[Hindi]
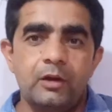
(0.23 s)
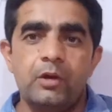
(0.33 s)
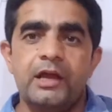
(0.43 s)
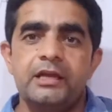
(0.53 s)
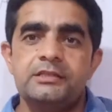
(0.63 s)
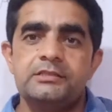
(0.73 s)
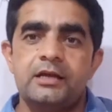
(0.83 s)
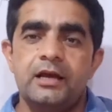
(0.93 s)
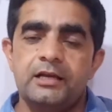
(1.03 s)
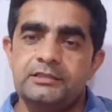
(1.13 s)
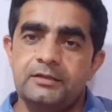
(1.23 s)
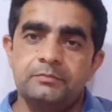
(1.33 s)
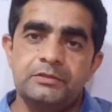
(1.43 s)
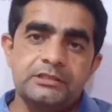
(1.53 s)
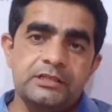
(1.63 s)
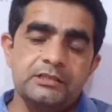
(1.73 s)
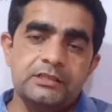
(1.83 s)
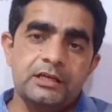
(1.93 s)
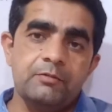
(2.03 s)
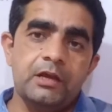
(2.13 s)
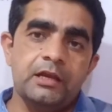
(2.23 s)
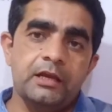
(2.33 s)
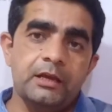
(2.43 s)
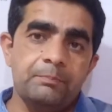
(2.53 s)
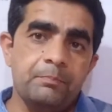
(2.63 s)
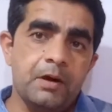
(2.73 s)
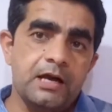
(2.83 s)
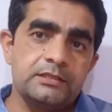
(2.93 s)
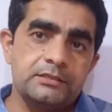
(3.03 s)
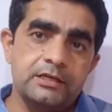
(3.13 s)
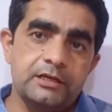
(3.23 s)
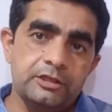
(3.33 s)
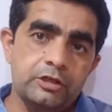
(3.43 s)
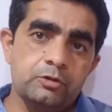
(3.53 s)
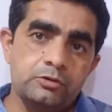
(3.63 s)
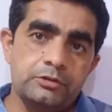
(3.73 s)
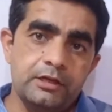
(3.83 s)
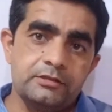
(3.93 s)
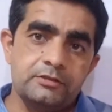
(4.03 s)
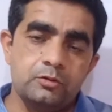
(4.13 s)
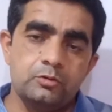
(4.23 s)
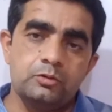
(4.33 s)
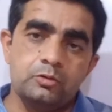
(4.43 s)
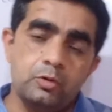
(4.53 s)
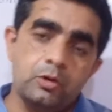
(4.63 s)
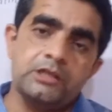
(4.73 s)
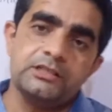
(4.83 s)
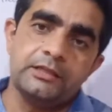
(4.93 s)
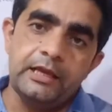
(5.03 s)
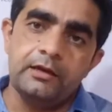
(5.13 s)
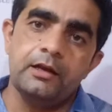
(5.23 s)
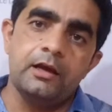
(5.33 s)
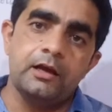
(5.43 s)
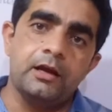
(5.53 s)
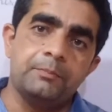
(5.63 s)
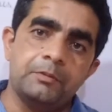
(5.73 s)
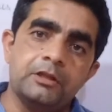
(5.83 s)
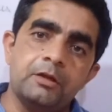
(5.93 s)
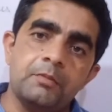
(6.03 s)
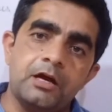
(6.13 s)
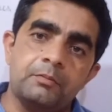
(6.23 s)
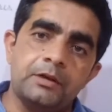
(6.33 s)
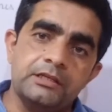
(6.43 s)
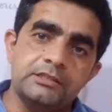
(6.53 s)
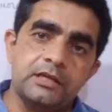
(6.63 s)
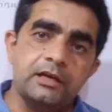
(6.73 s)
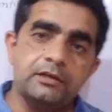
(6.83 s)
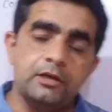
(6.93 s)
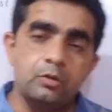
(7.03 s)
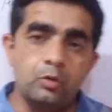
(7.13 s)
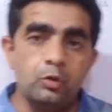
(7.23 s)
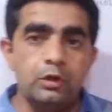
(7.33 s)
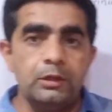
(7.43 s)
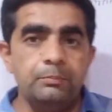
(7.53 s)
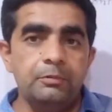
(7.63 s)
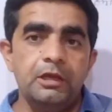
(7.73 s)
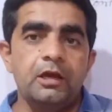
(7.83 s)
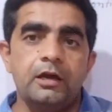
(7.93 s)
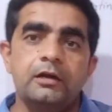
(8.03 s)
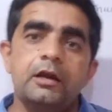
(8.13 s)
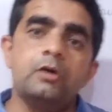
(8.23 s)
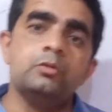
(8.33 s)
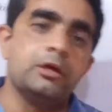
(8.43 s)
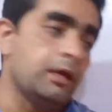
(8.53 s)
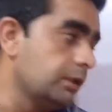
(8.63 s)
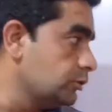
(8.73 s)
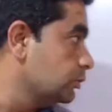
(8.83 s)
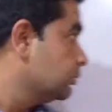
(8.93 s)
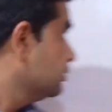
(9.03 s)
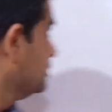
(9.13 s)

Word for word: हेलो गाइज आज हम डिस्कस करने वाले हैं पास्ट कंटिन्यूस टेंस को तो थोड़ा सा देखना अगर आपके दिमाग में इससे रिलेटेड कोई भी अगर डाउट है तो